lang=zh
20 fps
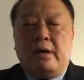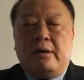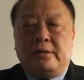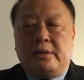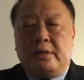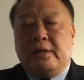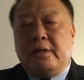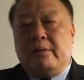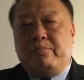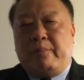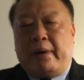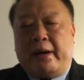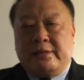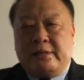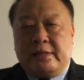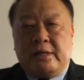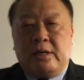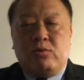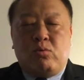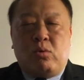这个把
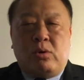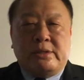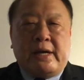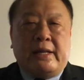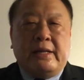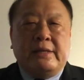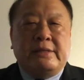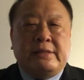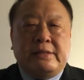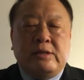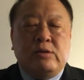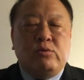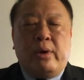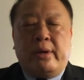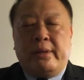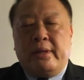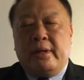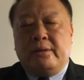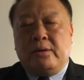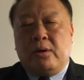整个国家的资
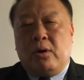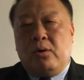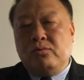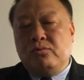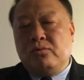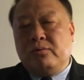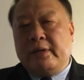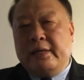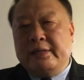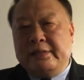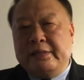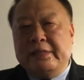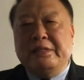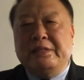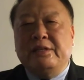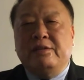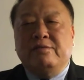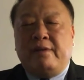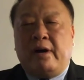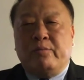源呢投注在经
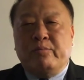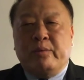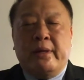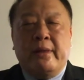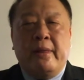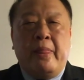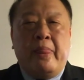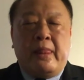济方面。